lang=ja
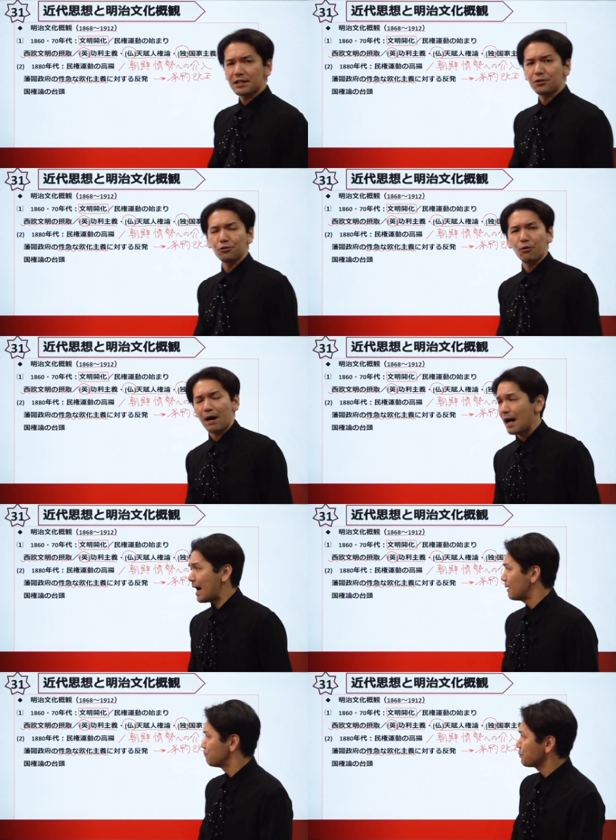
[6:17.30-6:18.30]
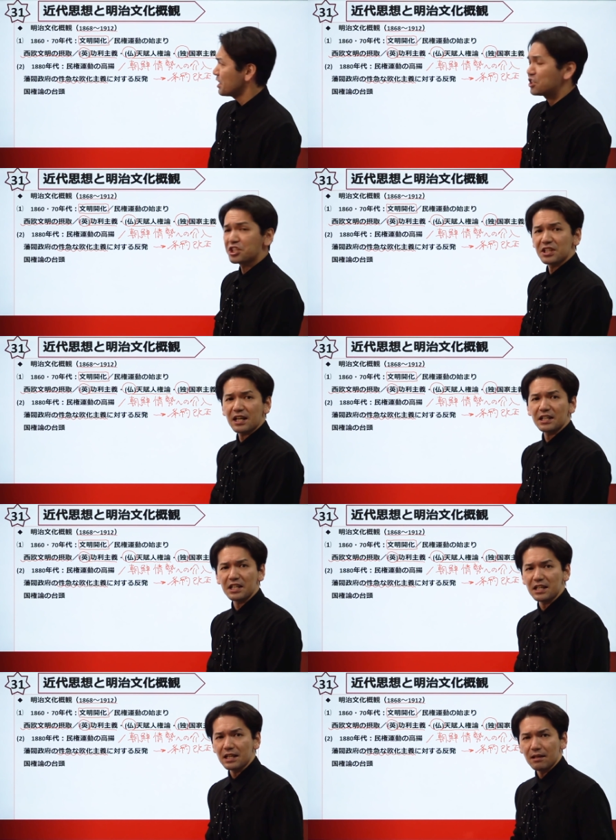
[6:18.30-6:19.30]
ていうのは、次第
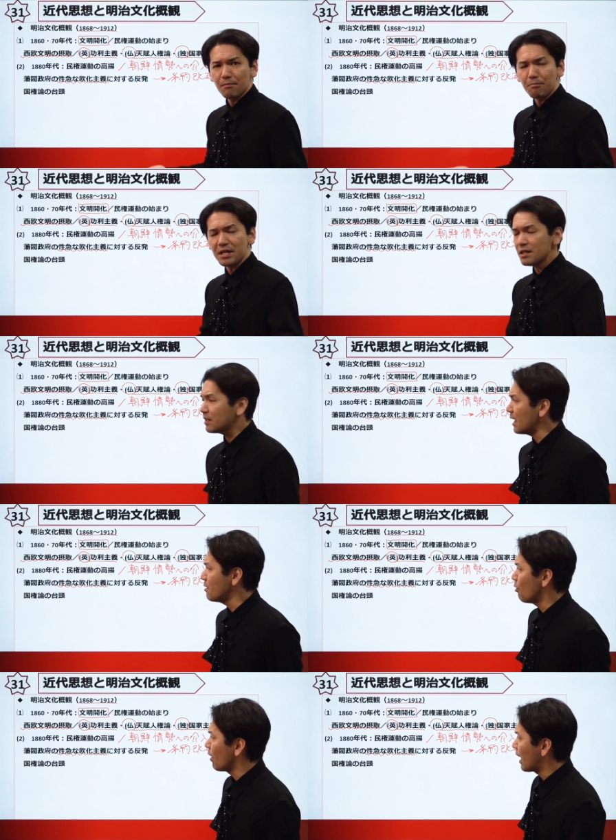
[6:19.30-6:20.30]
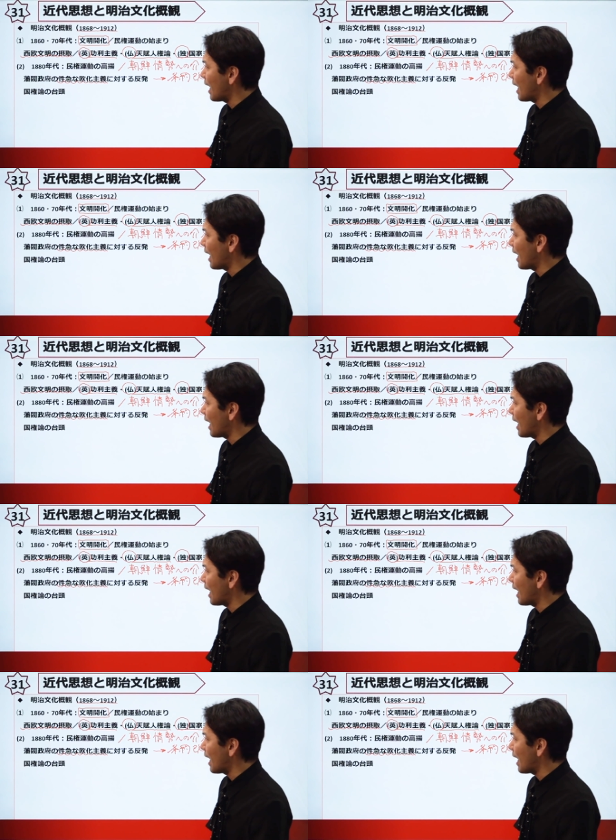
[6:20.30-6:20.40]
に民権論か